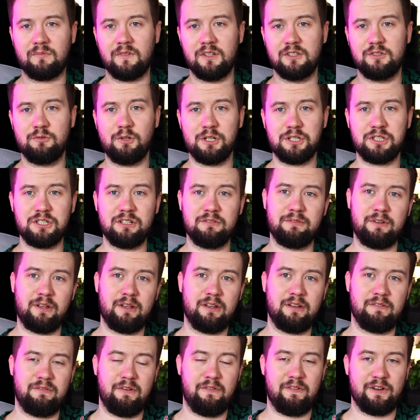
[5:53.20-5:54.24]
zwłaszcza
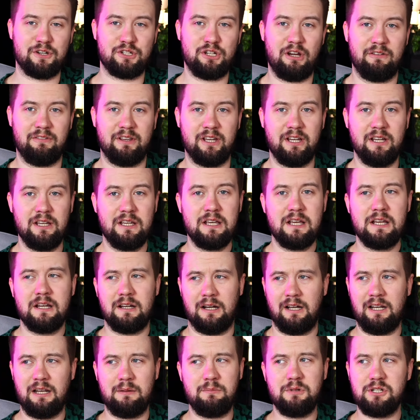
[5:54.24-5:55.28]
e, we Warszawie,
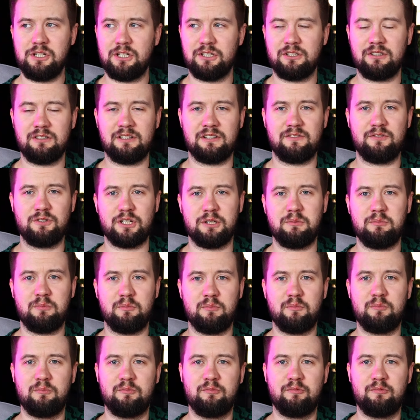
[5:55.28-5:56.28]
ale myślę, że zazwyczaj